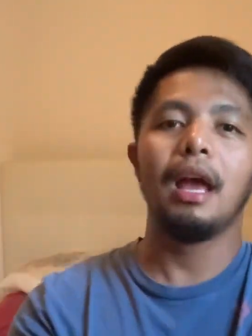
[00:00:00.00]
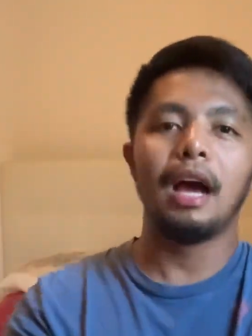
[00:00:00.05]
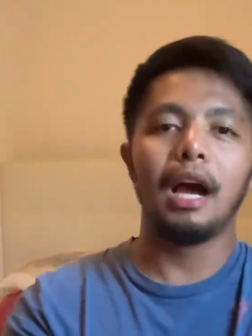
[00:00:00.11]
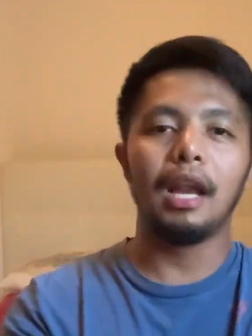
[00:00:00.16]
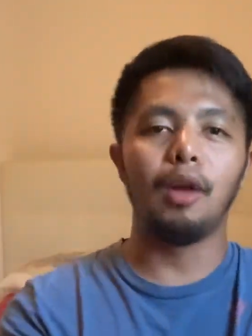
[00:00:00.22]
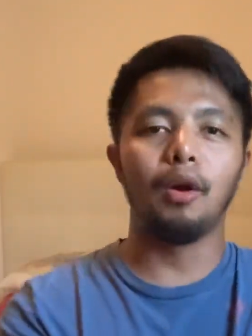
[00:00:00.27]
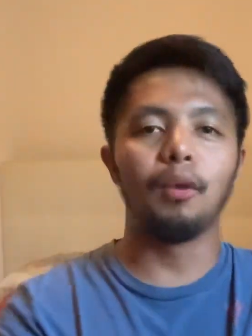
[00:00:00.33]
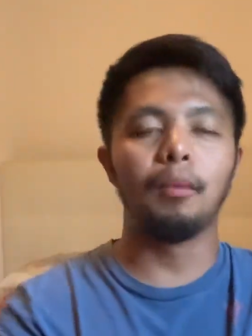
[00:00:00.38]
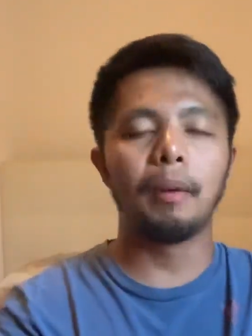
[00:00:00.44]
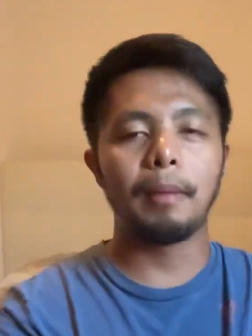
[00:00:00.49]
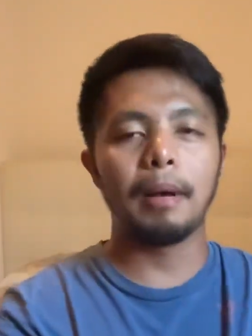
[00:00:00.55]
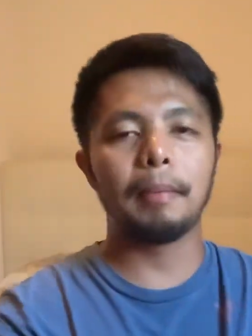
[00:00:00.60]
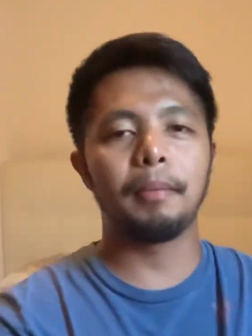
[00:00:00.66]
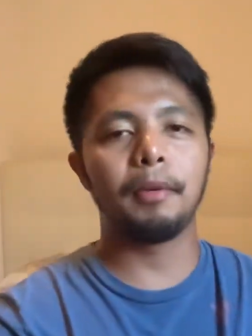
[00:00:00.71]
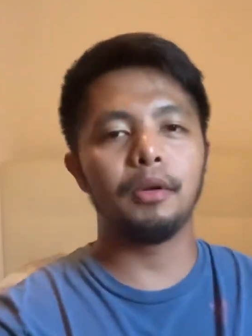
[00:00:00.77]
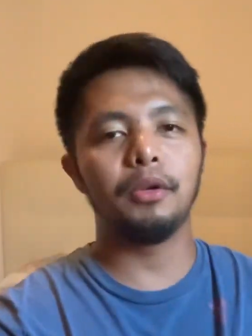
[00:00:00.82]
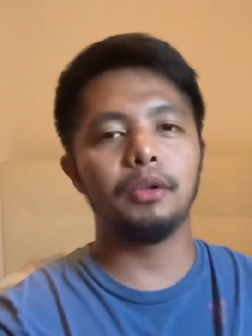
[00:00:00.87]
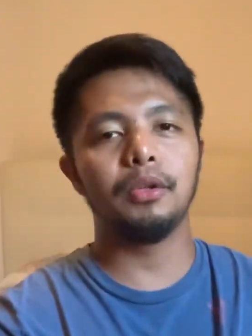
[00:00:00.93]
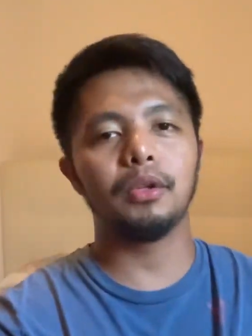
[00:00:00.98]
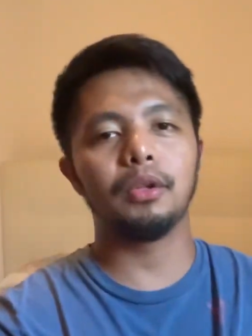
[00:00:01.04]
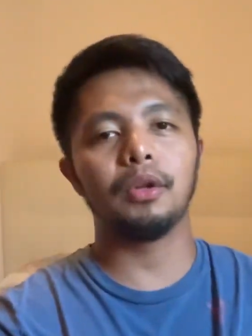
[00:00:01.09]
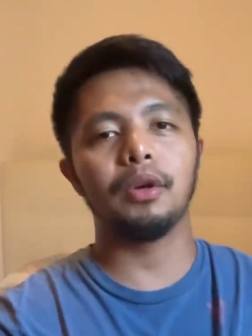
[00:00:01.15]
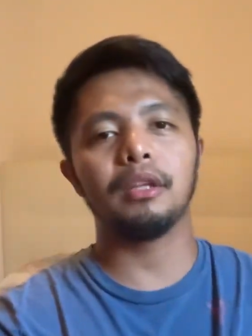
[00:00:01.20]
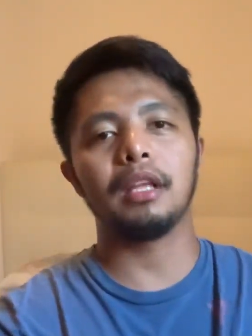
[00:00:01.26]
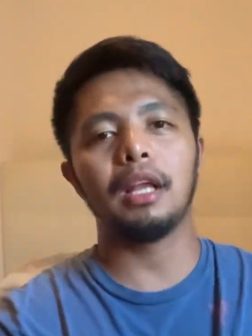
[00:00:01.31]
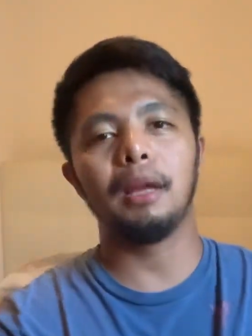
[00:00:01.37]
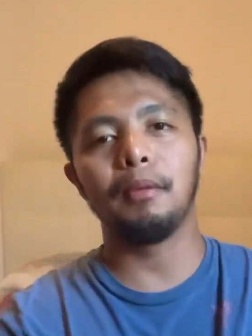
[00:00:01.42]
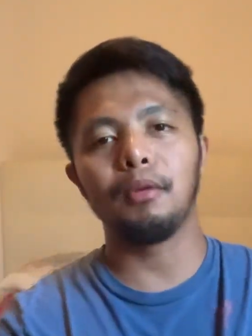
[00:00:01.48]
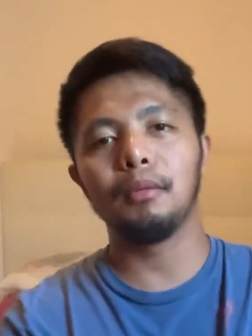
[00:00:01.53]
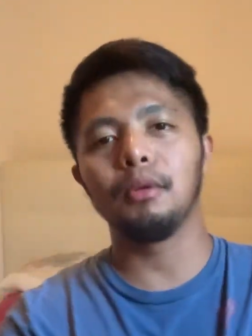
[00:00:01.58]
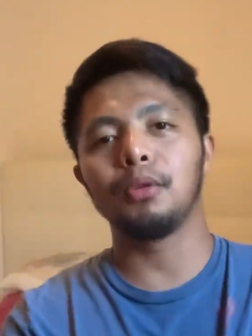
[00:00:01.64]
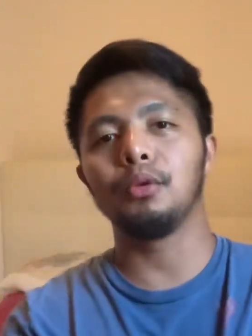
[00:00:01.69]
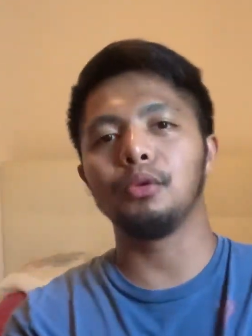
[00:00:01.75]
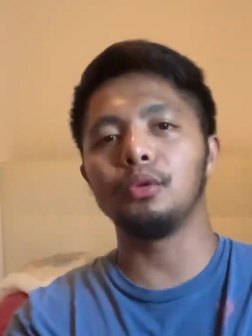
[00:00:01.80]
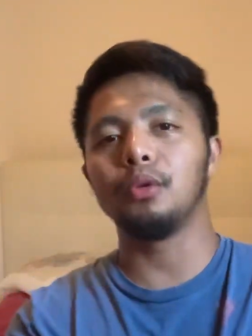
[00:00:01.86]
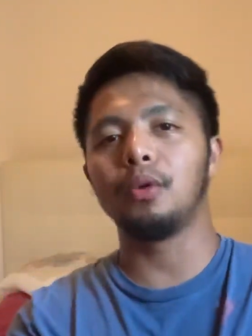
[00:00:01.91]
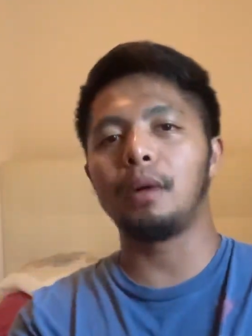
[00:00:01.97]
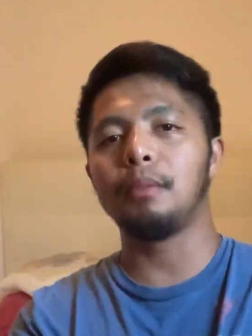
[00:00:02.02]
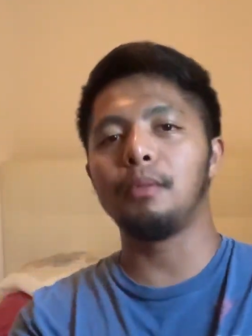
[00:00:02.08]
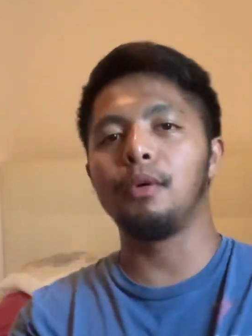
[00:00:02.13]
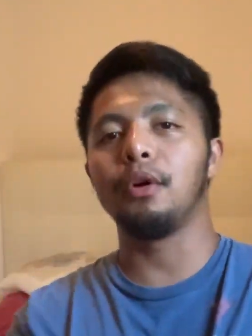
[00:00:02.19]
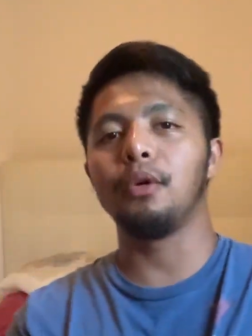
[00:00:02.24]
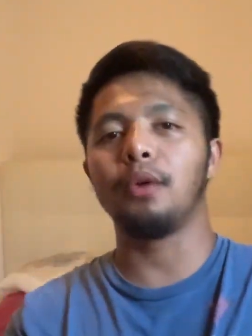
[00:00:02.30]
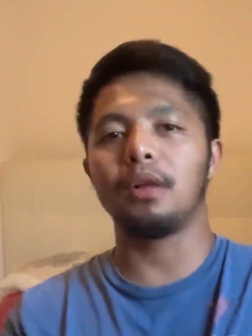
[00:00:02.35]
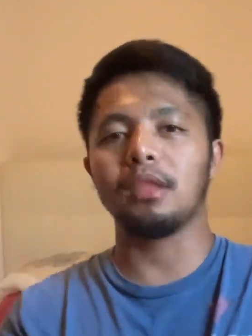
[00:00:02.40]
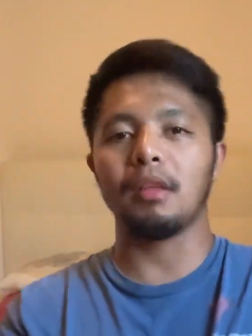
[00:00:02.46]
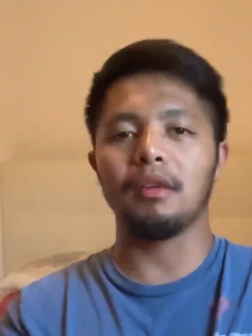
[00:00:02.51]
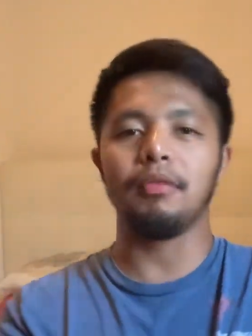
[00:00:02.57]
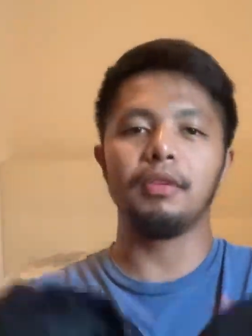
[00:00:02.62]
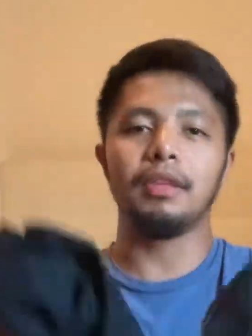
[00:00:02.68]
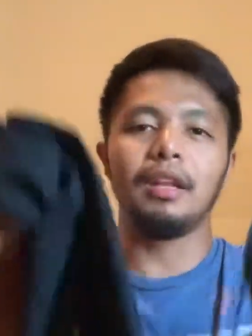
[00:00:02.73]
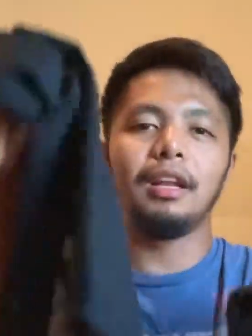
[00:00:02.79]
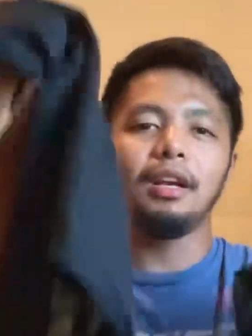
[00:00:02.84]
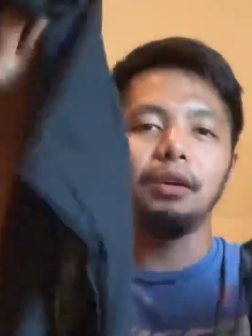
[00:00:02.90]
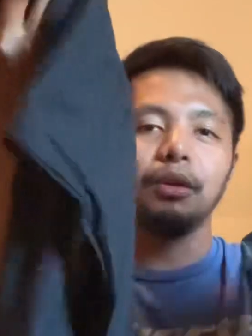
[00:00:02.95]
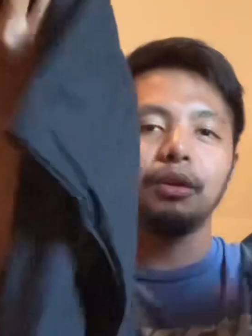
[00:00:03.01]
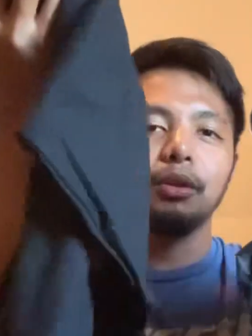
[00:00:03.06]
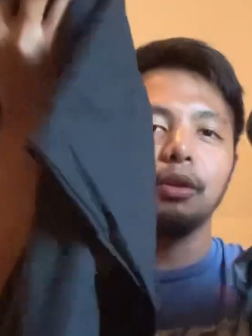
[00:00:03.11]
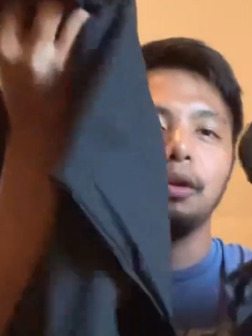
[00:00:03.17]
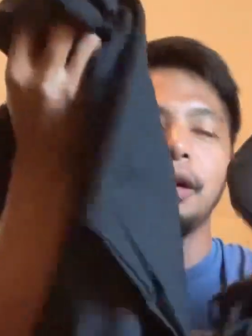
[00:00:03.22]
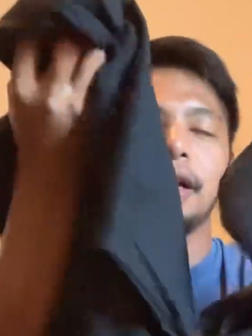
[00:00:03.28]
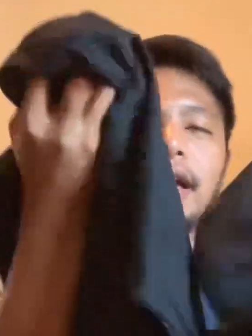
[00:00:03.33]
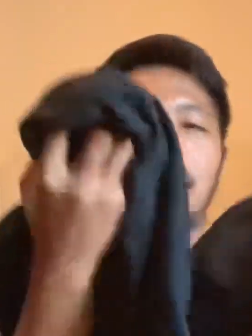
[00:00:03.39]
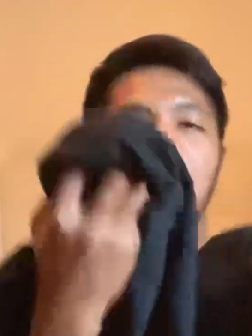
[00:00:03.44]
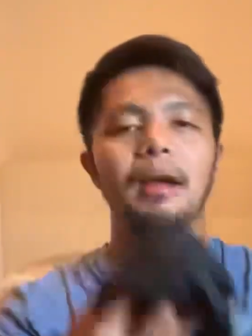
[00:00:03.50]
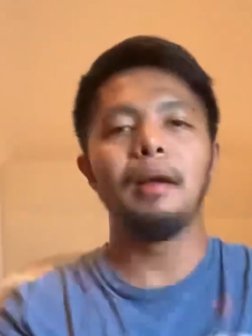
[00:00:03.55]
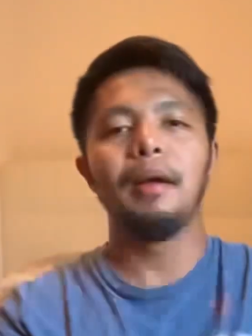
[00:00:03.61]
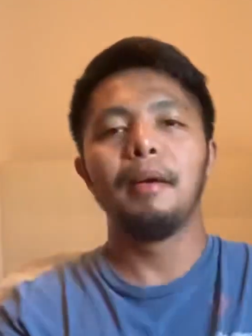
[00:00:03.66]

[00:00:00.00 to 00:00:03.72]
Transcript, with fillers: Alam ko mapapanood nyo to at alam ko matutuwa po kayo kasi binalag ko to. Kaya